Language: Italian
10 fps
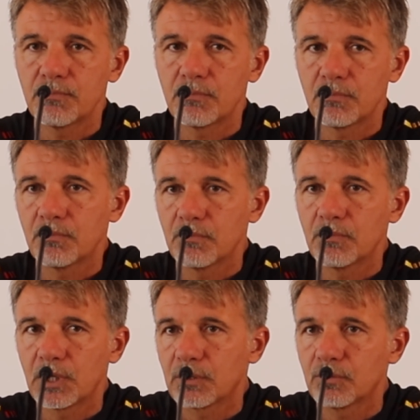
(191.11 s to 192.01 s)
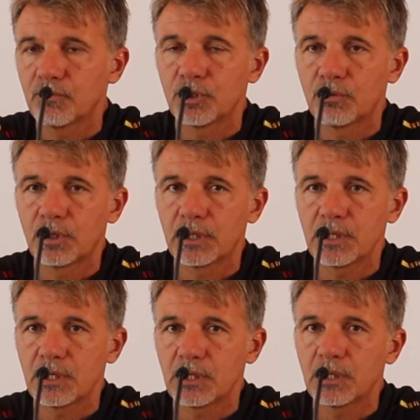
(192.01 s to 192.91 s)
mm, ecco, non vedo l'ora
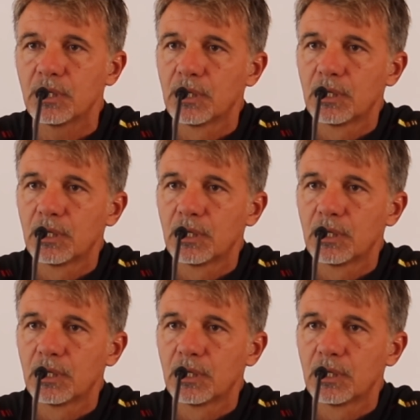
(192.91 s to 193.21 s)
di,